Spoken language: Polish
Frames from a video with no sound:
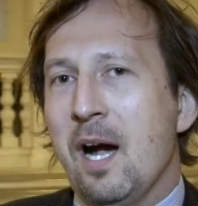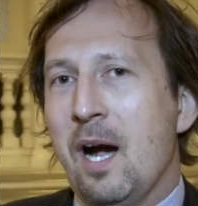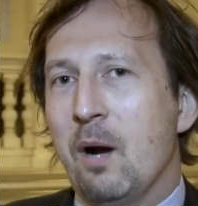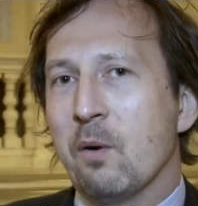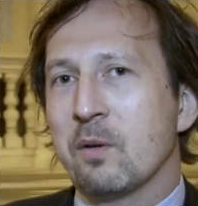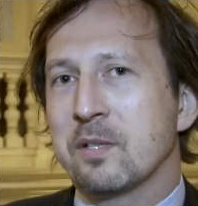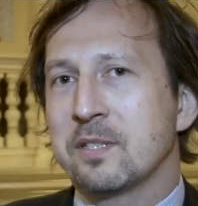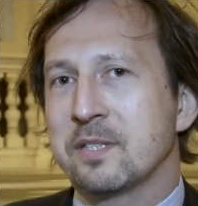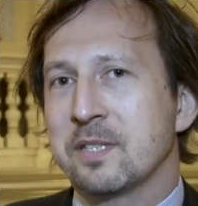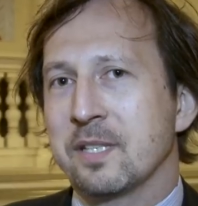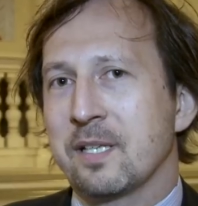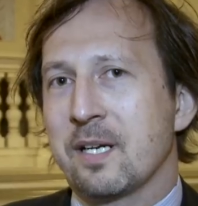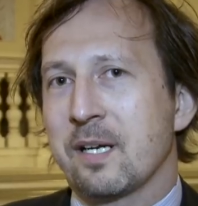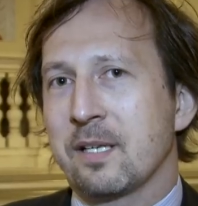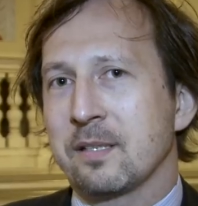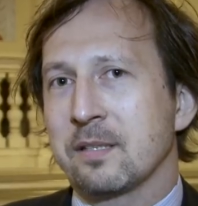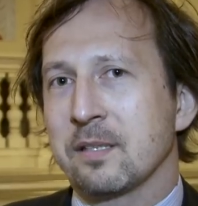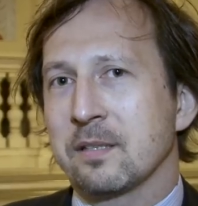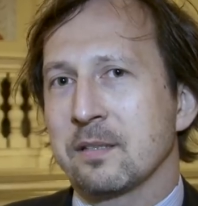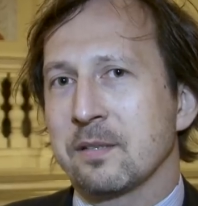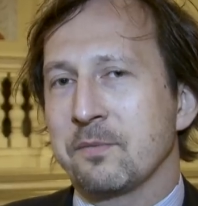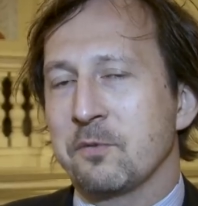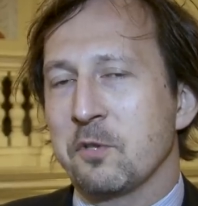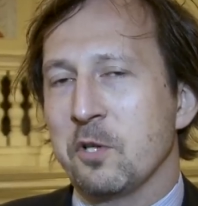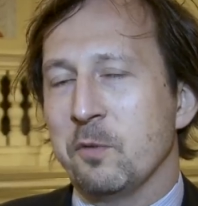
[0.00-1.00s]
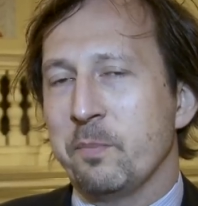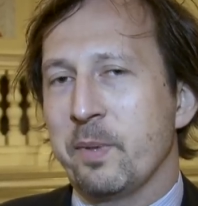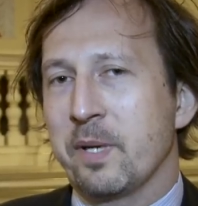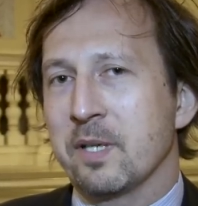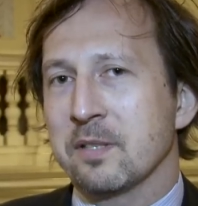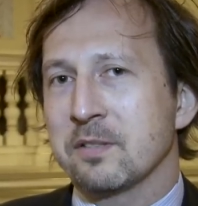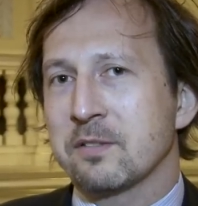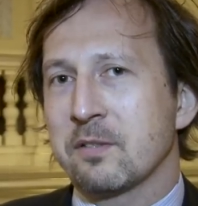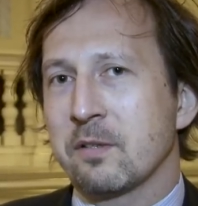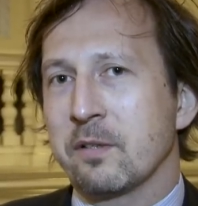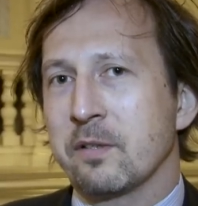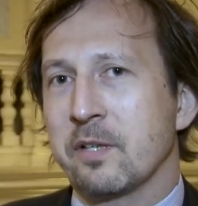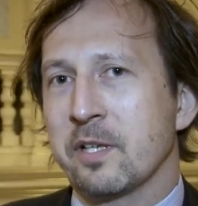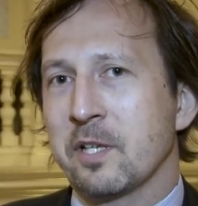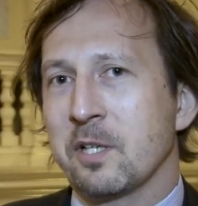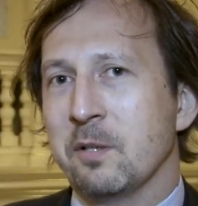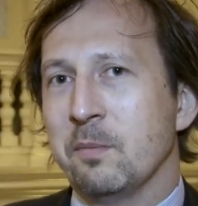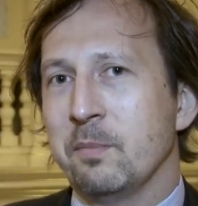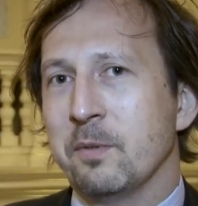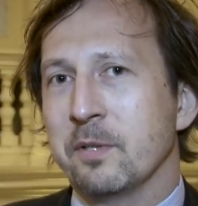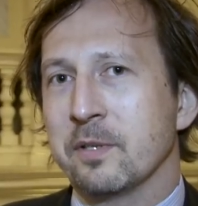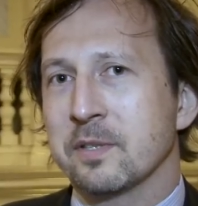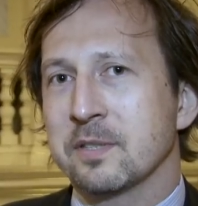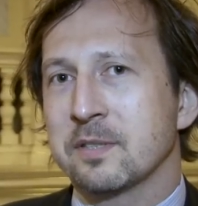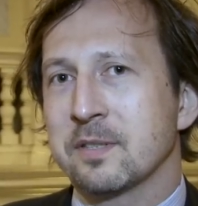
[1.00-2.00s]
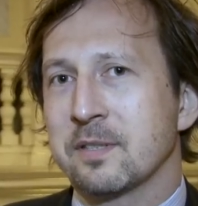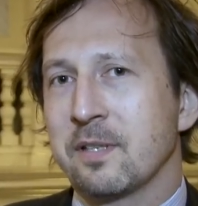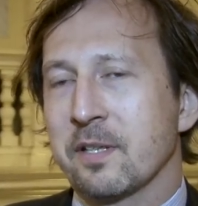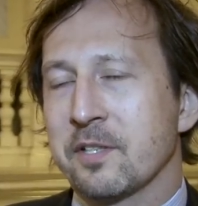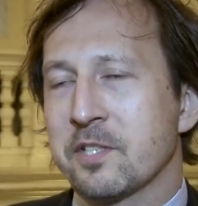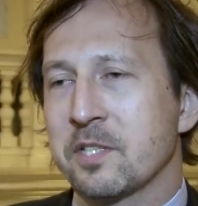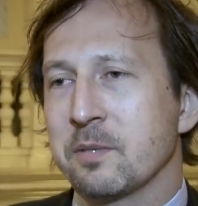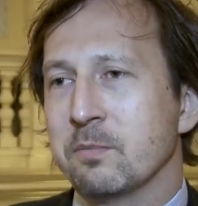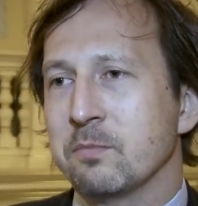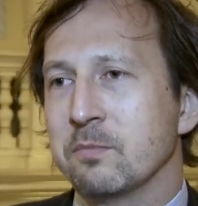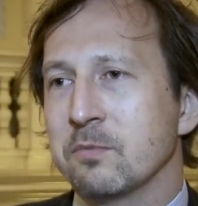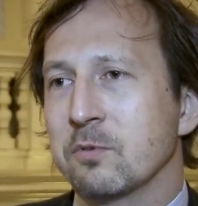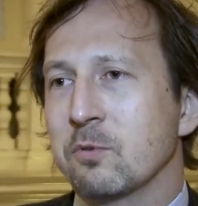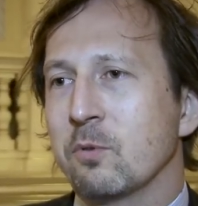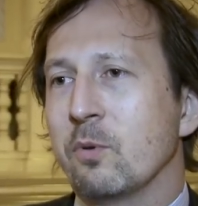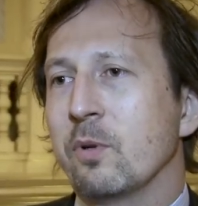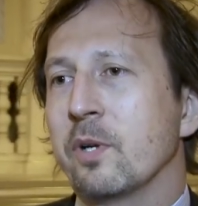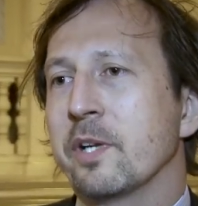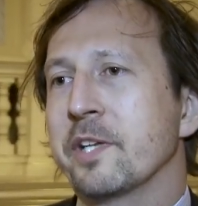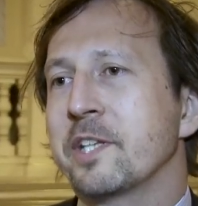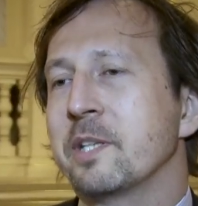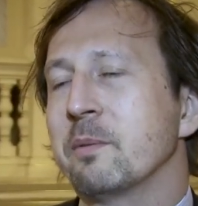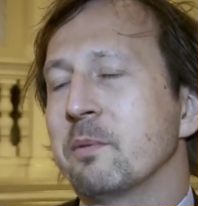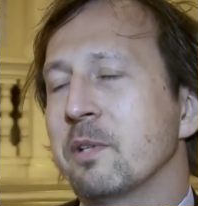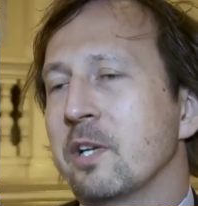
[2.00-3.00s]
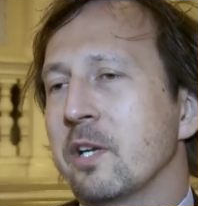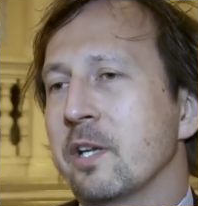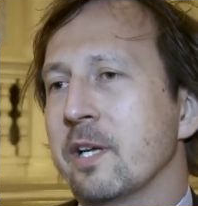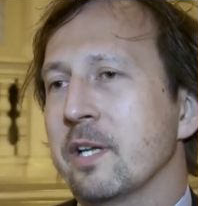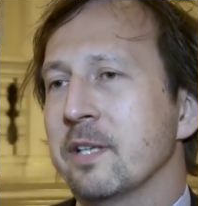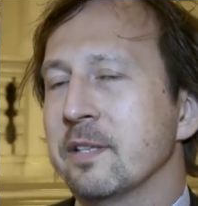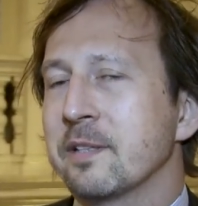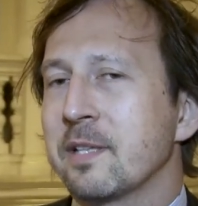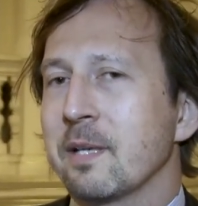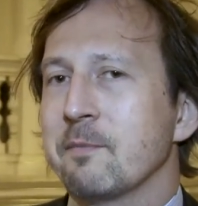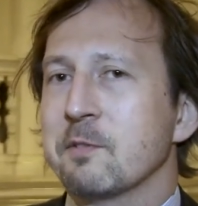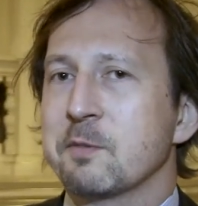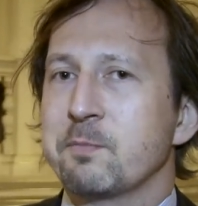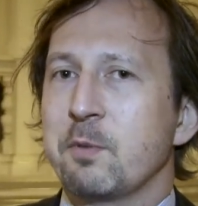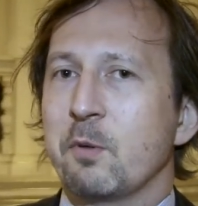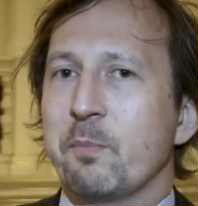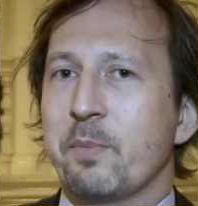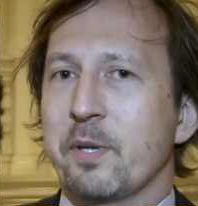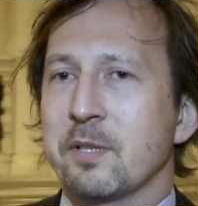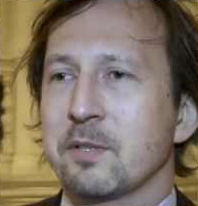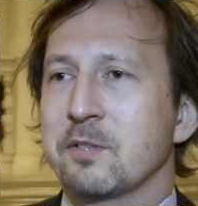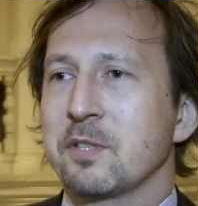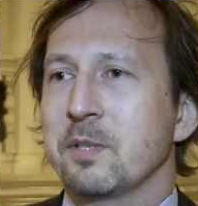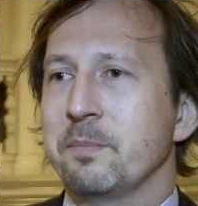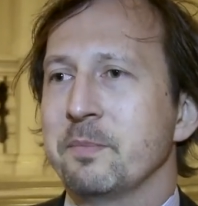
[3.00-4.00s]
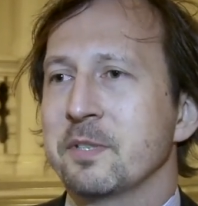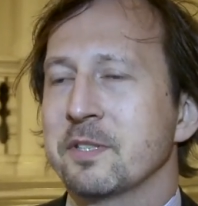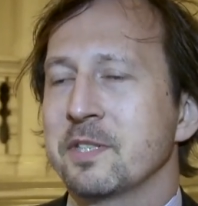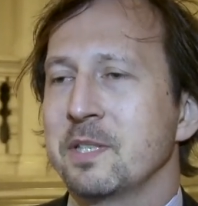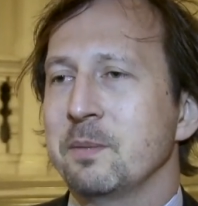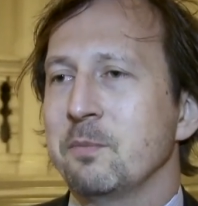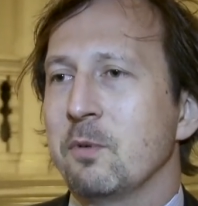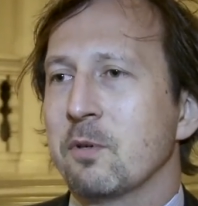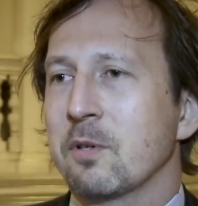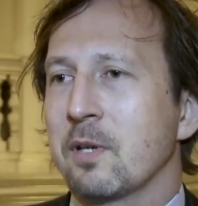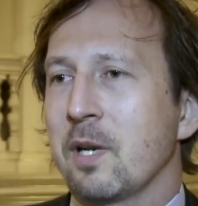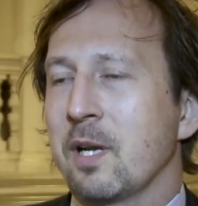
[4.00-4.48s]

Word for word: aukcję charytatywną pana Strojnego, bo jest naszym długoletnim klientem, współpracujemy z nim